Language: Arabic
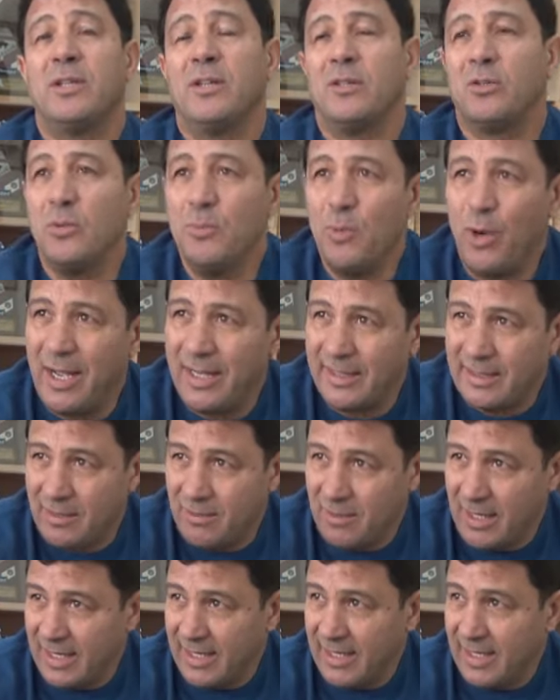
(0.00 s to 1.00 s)
الطموحات
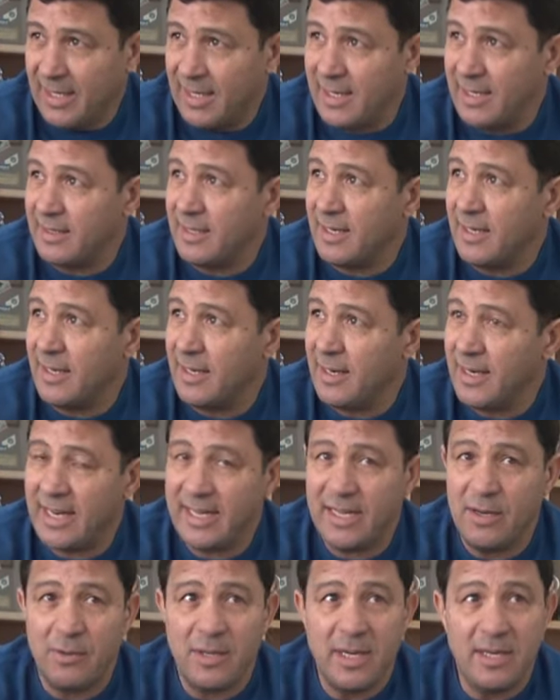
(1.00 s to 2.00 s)
راهو الحقيقه خاطر احنا
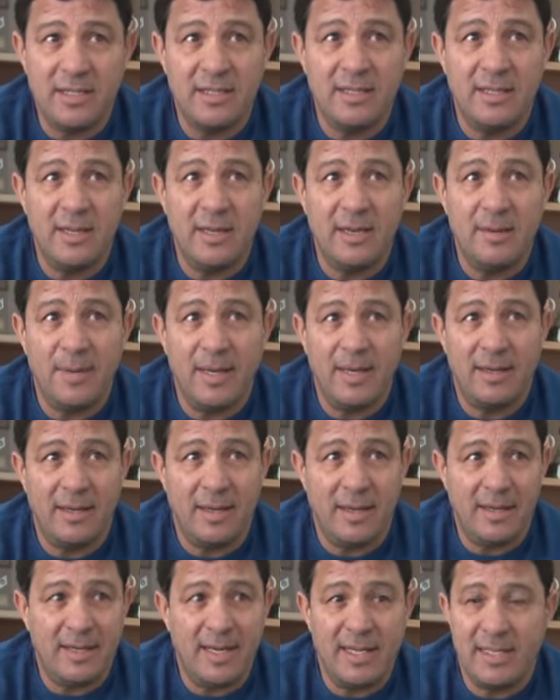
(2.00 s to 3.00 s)
نحكيو كانش دائما
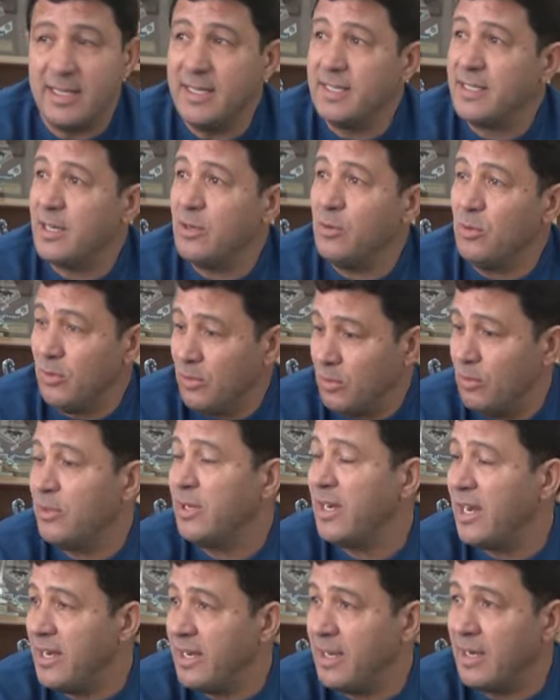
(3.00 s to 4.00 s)
عن النتيجه
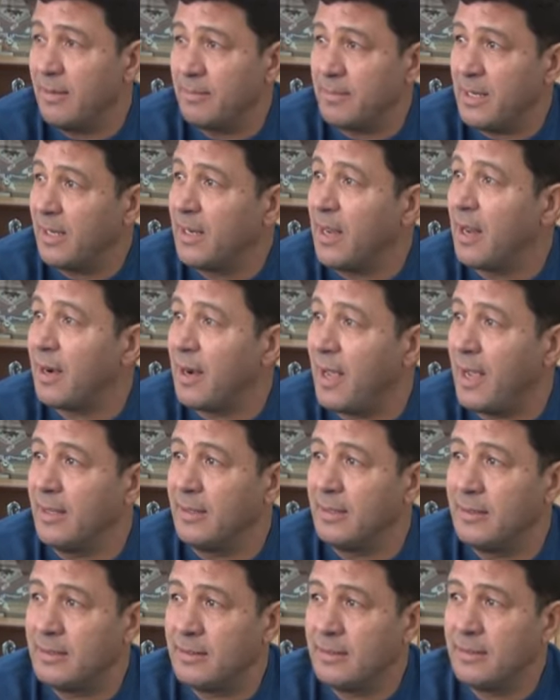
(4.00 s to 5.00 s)
الاولانيه تاع نهار الاحد
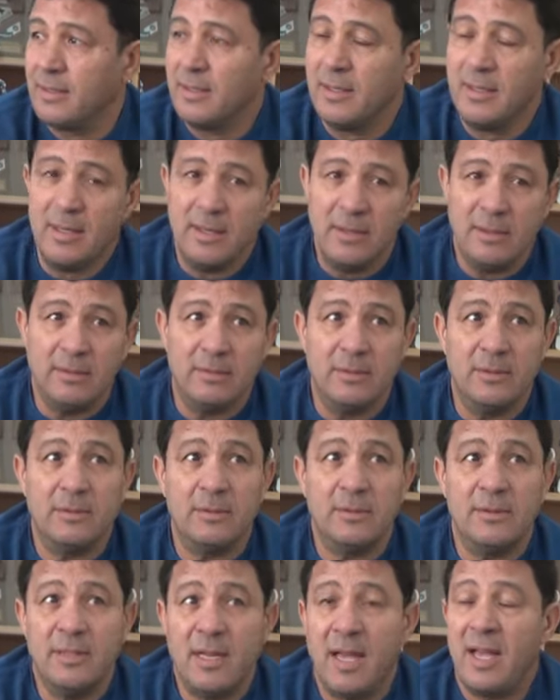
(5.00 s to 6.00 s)

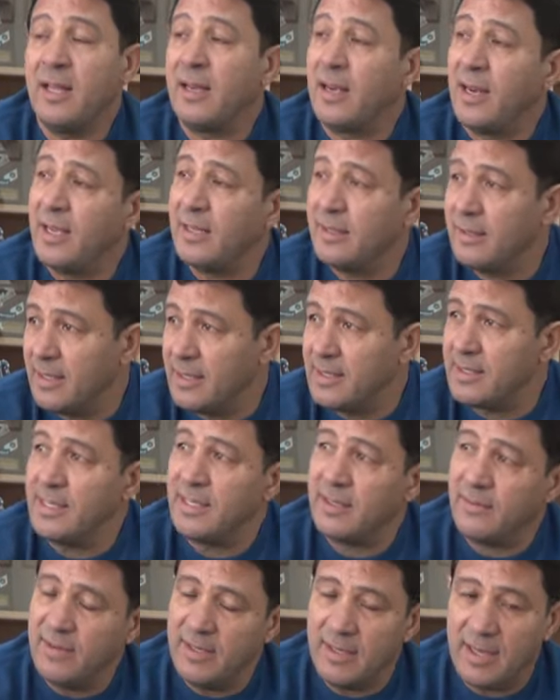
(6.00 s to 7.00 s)
والنهار الاحد
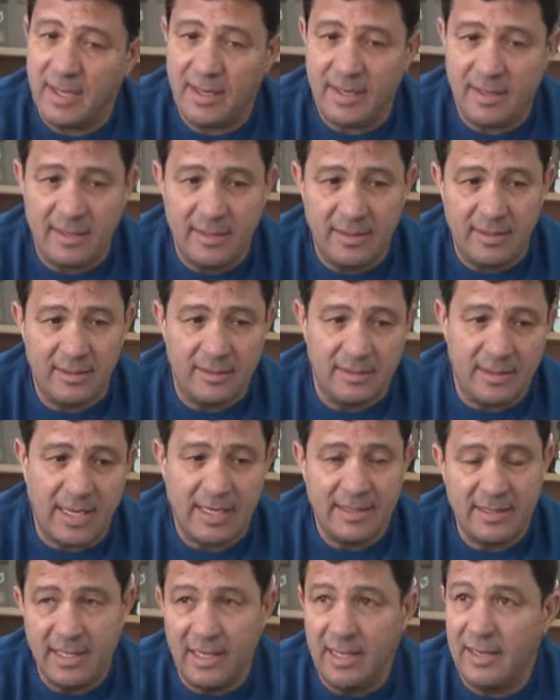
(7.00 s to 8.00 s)
نسيك في نهار آه،
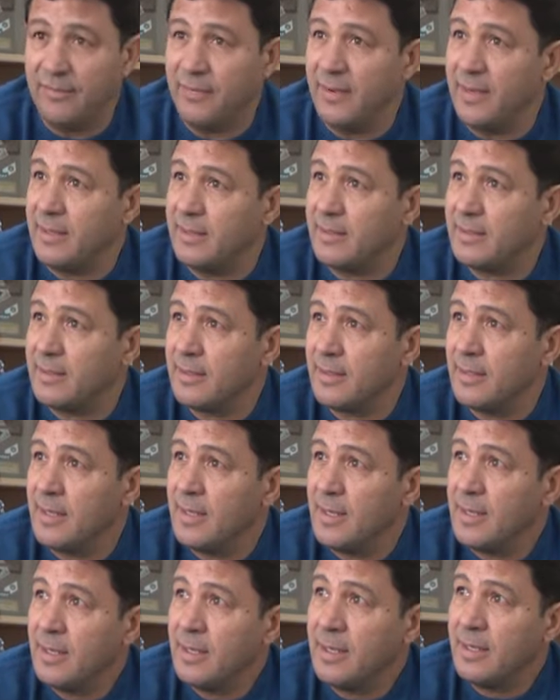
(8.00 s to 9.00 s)
الاحد اللي فات
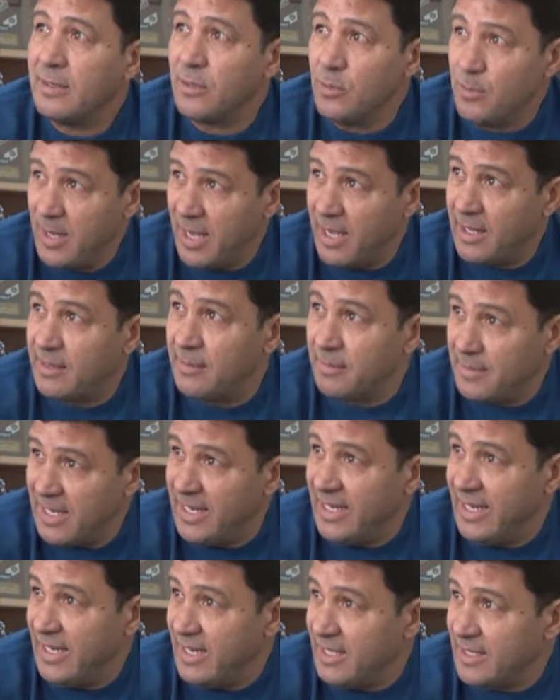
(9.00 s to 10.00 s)
الطموحات
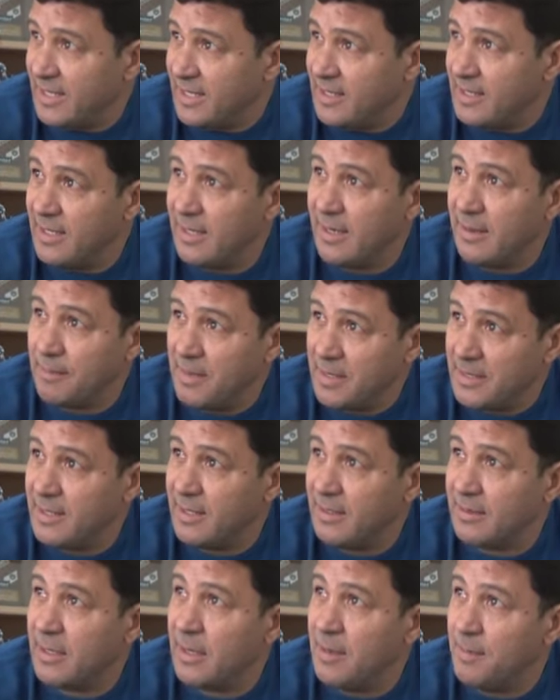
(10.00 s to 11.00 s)
نتاعي انا شخصيا
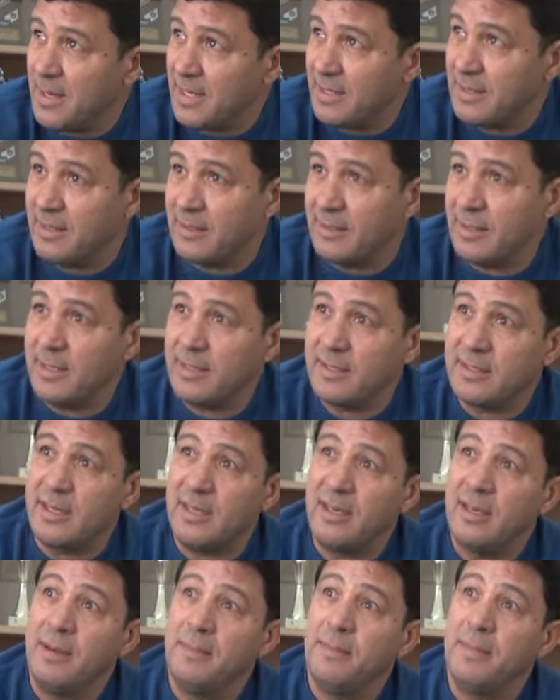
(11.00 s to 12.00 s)
المرسى المرسى
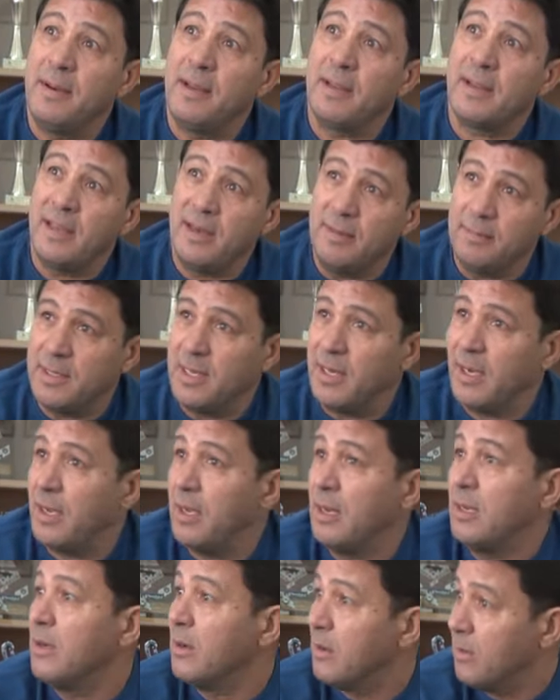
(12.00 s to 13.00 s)
ترجع للمكان
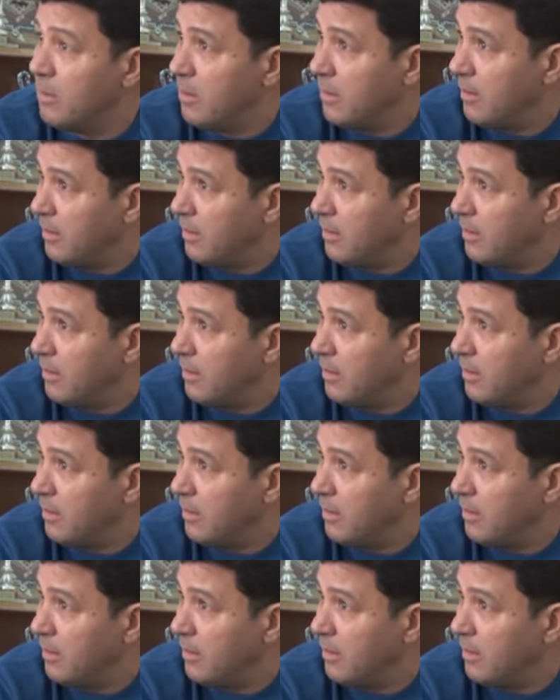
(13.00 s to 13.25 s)
نتاعها اللي هو